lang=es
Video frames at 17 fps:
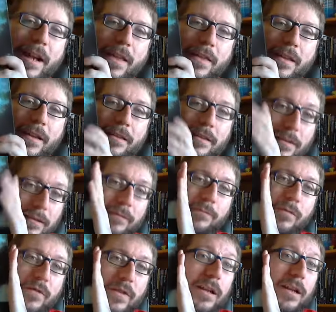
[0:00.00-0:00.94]
Riders.
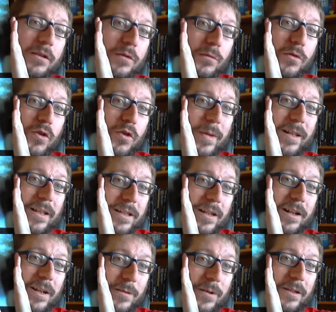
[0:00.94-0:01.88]
Pondrá a tu mundo patas
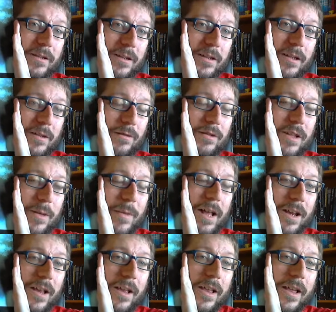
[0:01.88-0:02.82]
arriba, así que no está
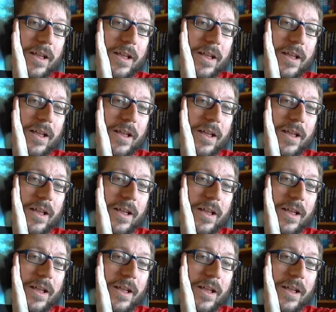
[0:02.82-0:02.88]
mal.